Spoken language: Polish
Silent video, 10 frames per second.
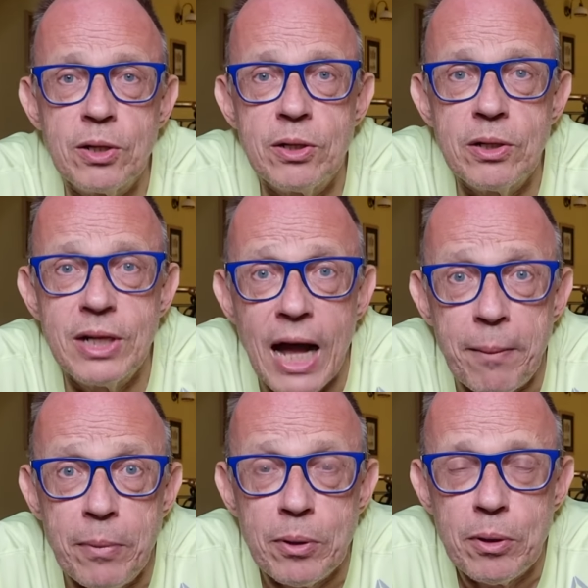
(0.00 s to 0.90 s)

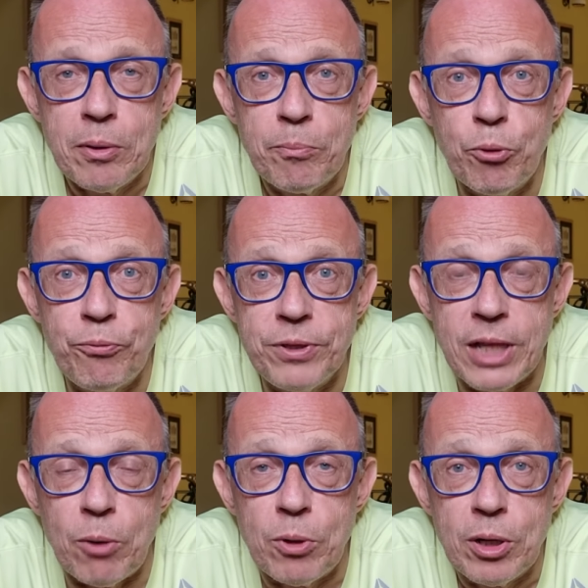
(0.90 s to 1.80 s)
gram
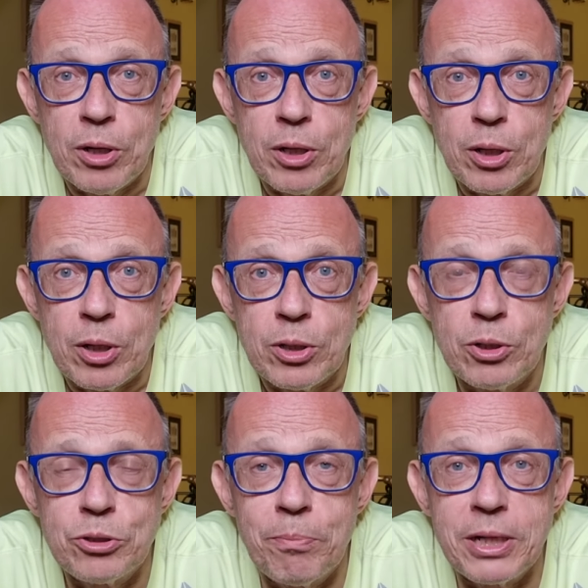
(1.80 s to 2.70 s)
półfinał. Do
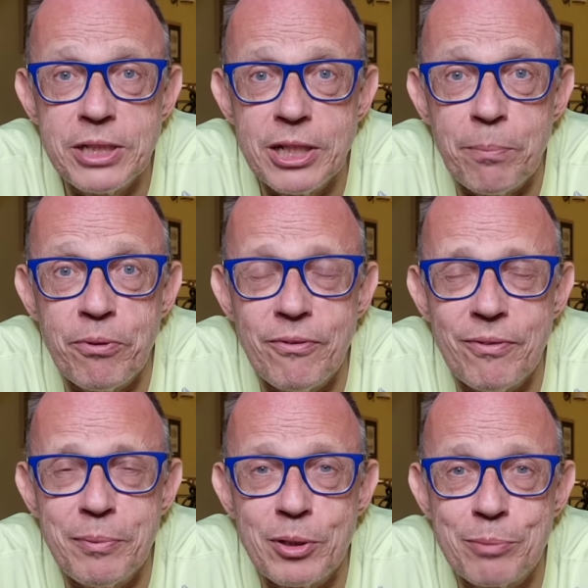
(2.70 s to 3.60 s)
zobaczenia. Powiem
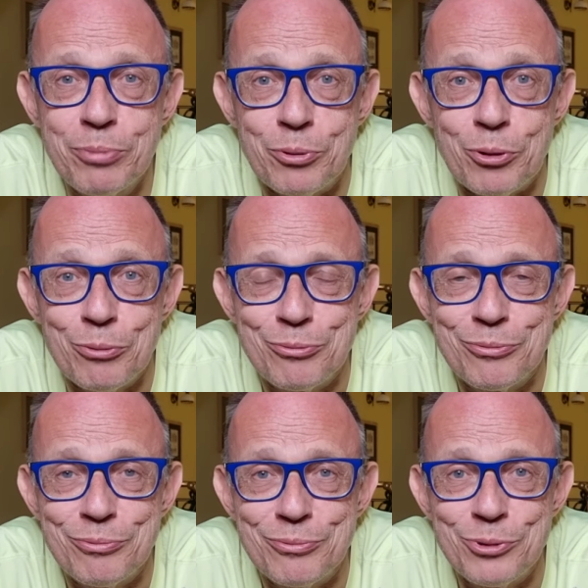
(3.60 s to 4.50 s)
Wam, jak było.
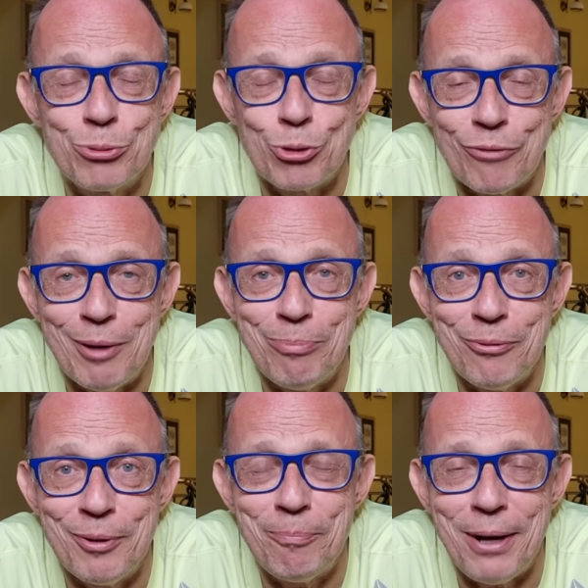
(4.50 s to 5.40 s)
Jutro Wam
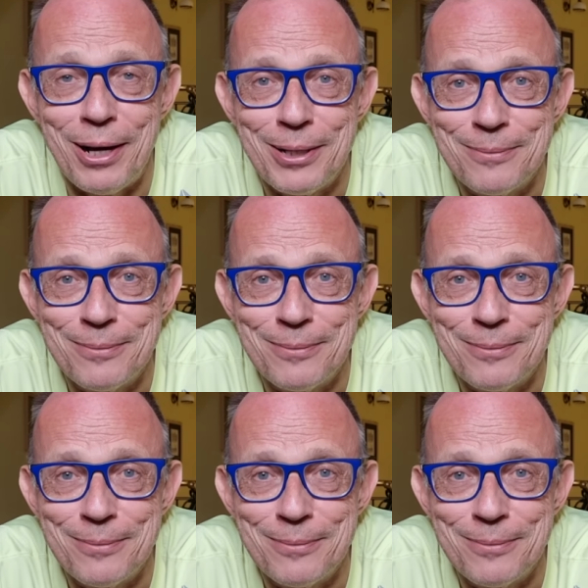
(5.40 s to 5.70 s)
powiem. Pa!